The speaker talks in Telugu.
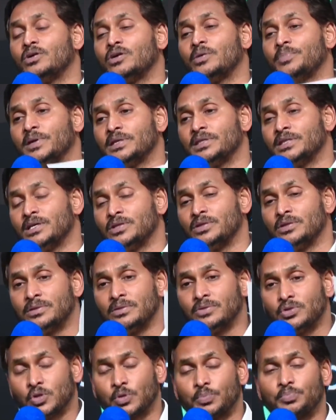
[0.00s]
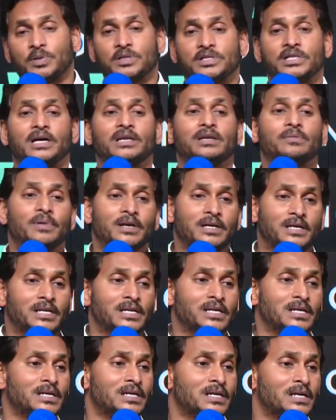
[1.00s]
అని ఒక పెద్ద దృక్పథాన్ని
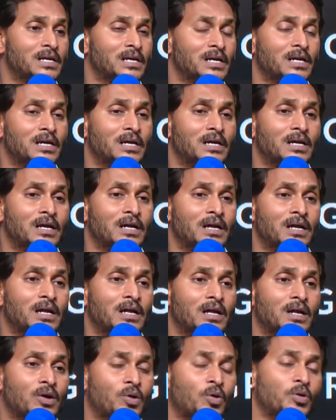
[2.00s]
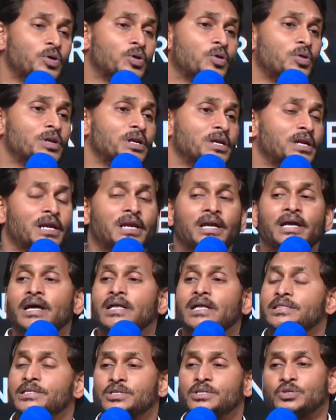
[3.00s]
బట్టి కొన్ని కొన్ని
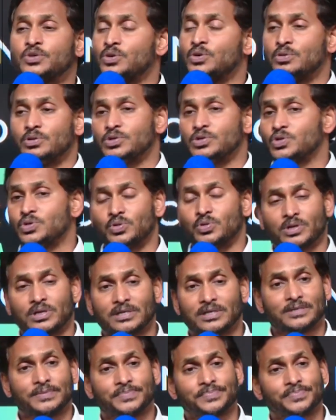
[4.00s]
నిర్ణయాలు తీసుకోవచ్చు కూడా